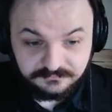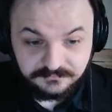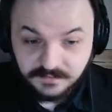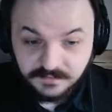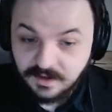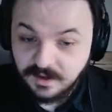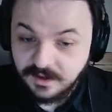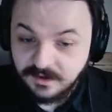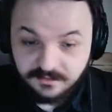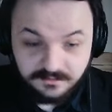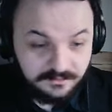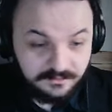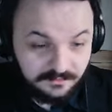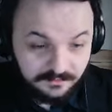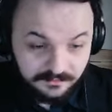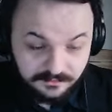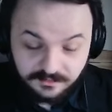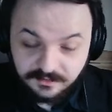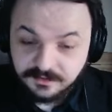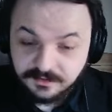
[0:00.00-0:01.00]
да,
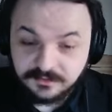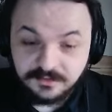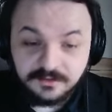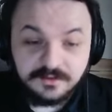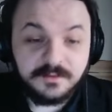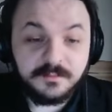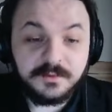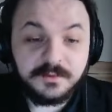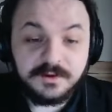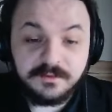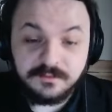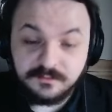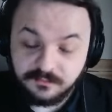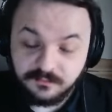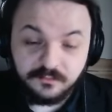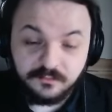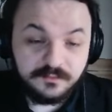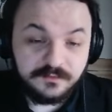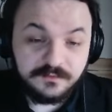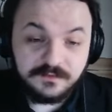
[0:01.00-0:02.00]
и это, например...
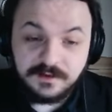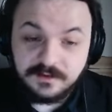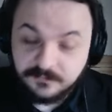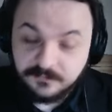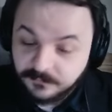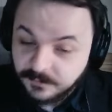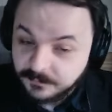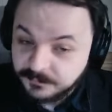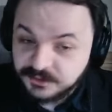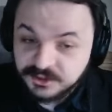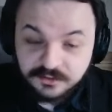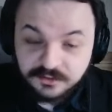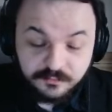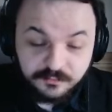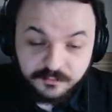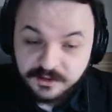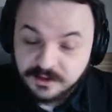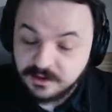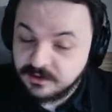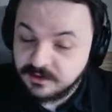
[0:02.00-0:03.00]
Ну, здесь вообще у
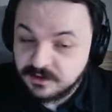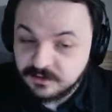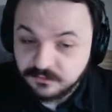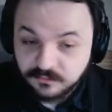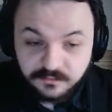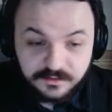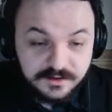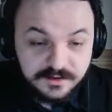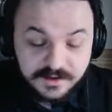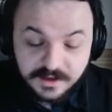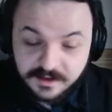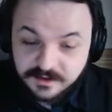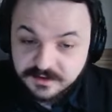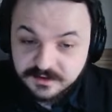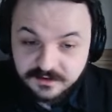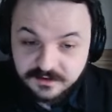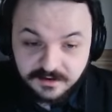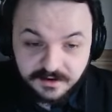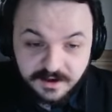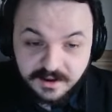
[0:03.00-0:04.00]
меня нету
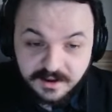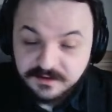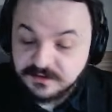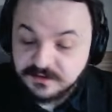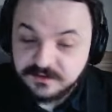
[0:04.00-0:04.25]
никаких граней,